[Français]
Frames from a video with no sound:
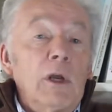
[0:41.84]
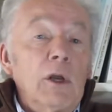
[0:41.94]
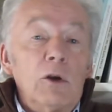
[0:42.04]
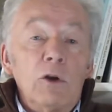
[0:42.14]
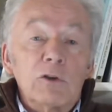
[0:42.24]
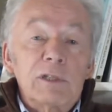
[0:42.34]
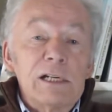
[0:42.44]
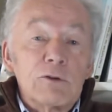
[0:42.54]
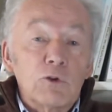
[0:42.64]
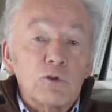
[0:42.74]
lorsqu'ils
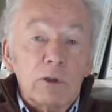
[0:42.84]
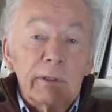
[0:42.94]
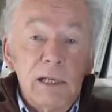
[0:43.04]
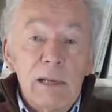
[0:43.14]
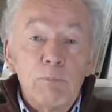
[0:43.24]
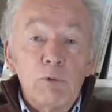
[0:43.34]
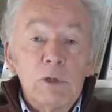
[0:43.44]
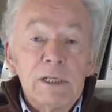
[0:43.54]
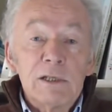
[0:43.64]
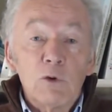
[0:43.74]
sont sortis, les
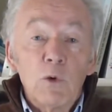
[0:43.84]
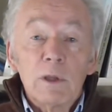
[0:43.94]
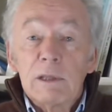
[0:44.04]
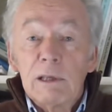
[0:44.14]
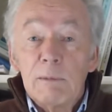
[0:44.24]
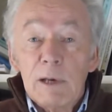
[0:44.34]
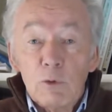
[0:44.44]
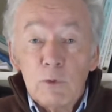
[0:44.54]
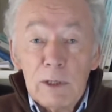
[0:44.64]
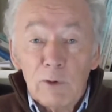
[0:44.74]
policiers ont été vers
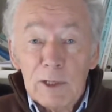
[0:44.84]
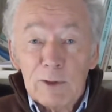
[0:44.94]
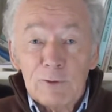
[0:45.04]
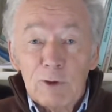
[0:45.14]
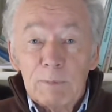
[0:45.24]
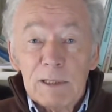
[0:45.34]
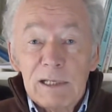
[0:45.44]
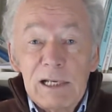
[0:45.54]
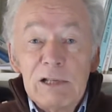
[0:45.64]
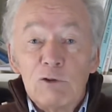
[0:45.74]
lui en quelque sorte, parce
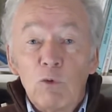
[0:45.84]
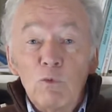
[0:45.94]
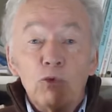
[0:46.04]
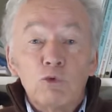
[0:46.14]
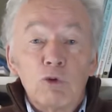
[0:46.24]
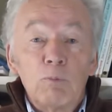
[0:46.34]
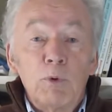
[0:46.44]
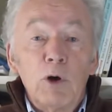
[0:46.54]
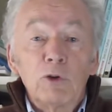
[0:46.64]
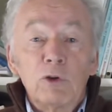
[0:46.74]
qu'ils les ont vus se
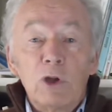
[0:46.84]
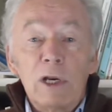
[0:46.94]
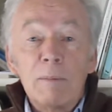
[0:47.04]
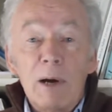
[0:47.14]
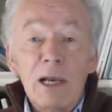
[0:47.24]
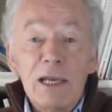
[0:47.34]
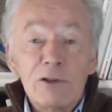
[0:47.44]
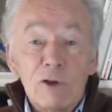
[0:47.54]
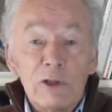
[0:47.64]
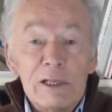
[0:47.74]
prendre dans les bras
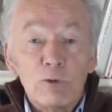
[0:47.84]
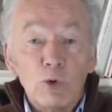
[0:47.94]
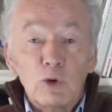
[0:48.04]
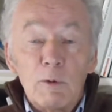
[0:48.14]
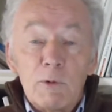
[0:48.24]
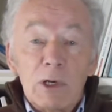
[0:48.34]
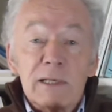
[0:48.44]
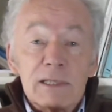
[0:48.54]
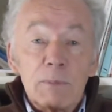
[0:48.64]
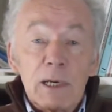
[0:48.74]
les uns des autres au moment de la
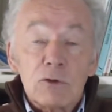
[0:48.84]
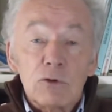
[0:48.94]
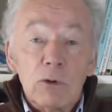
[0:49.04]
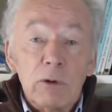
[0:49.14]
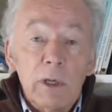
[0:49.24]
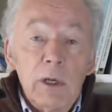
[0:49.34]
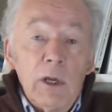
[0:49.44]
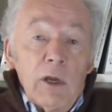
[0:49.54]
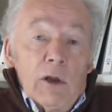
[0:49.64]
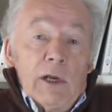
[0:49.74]
séparation.
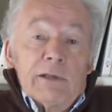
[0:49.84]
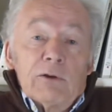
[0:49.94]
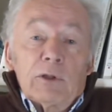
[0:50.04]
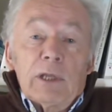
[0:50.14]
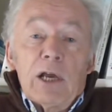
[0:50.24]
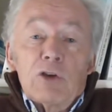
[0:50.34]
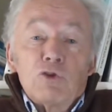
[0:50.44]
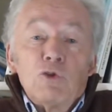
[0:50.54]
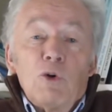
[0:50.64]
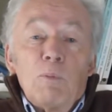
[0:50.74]
Les otages
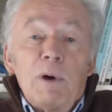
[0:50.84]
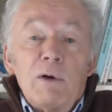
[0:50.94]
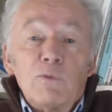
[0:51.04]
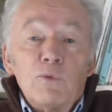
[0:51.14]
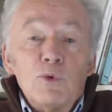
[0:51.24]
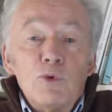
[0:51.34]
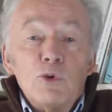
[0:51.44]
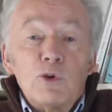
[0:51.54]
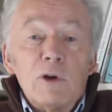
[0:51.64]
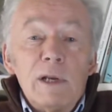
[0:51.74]
n'ont pas
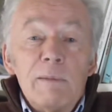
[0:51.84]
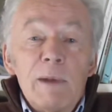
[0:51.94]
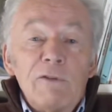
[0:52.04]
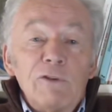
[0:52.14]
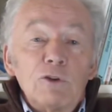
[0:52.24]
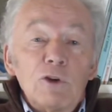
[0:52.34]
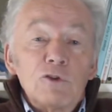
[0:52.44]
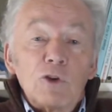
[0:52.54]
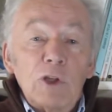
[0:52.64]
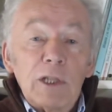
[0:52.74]
voulu que les malfaiteurs
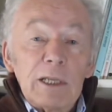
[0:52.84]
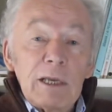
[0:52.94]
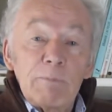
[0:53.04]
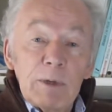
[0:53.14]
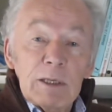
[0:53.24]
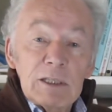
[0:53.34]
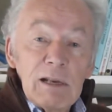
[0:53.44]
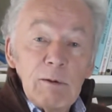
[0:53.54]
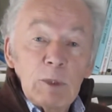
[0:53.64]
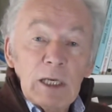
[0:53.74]
sortent en dernier parce
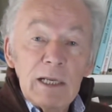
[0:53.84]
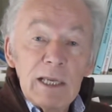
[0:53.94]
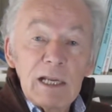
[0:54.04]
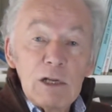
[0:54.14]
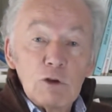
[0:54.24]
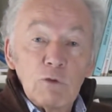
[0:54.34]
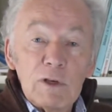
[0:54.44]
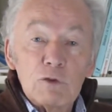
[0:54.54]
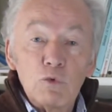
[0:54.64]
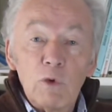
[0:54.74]
qu'ils craignaient qu'ils se
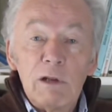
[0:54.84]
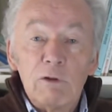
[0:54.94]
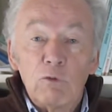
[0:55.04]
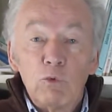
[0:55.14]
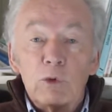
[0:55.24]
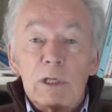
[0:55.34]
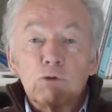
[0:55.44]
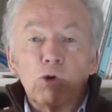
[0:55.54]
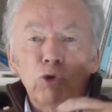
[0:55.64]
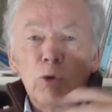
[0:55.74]
fassent tuer, ils ont voulu qu'ils
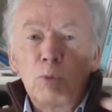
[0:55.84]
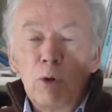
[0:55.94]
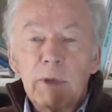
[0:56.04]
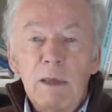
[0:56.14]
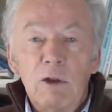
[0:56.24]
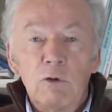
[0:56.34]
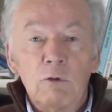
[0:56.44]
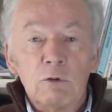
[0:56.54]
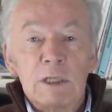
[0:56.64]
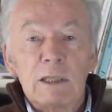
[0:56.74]
sortent en premier,
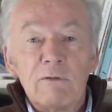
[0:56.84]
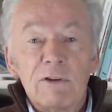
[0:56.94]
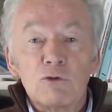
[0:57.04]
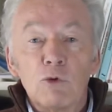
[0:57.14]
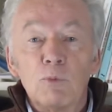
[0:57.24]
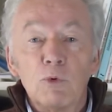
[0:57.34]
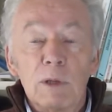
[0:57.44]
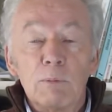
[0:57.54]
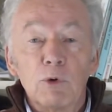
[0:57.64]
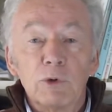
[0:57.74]
d'une certaine façon pour les
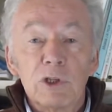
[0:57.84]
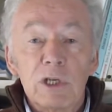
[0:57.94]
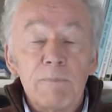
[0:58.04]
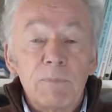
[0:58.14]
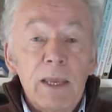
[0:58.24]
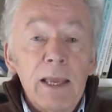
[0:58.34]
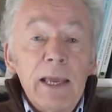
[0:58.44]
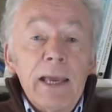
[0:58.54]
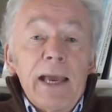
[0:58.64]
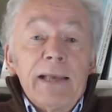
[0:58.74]
protéger.
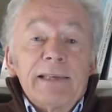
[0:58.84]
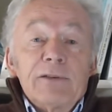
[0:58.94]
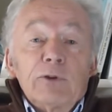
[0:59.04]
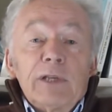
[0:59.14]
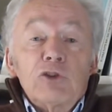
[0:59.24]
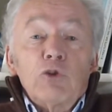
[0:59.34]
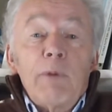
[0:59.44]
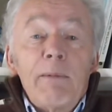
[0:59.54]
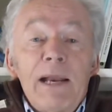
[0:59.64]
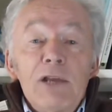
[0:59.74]
Et ces otages sont
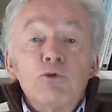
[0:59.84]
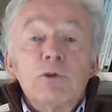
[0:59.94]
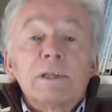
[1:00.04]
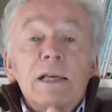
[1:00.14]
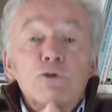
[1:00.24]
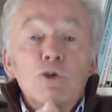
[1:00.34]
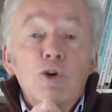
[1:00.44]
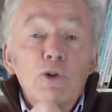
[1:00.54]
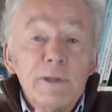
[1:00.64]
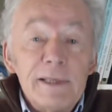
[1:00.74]
même allés jusqu'à se
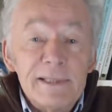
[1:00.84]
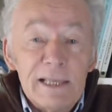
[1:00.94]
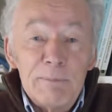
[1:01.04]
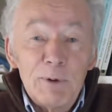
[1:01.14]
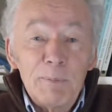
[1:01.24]
cotiser pour